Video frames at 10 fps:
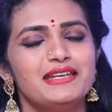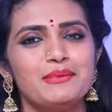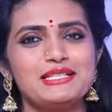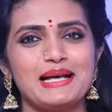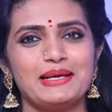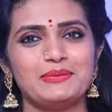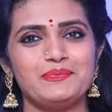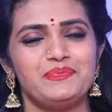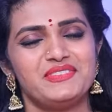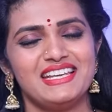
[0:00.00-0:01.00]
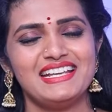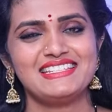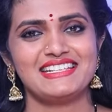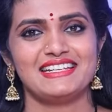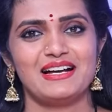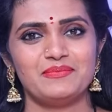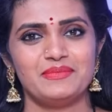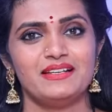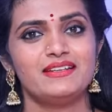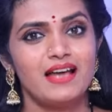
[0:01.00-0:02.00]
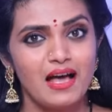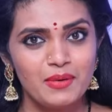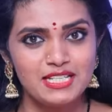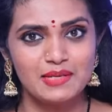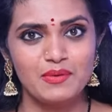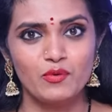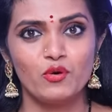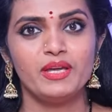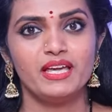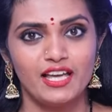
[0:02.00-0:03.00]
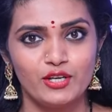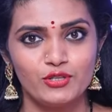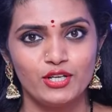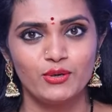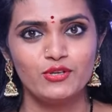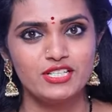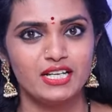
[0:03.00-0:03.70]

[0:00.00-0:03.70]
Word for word: నమస్కారం జై శ్రీరామ్ రామ జన్మభూమి అయోధ్యలో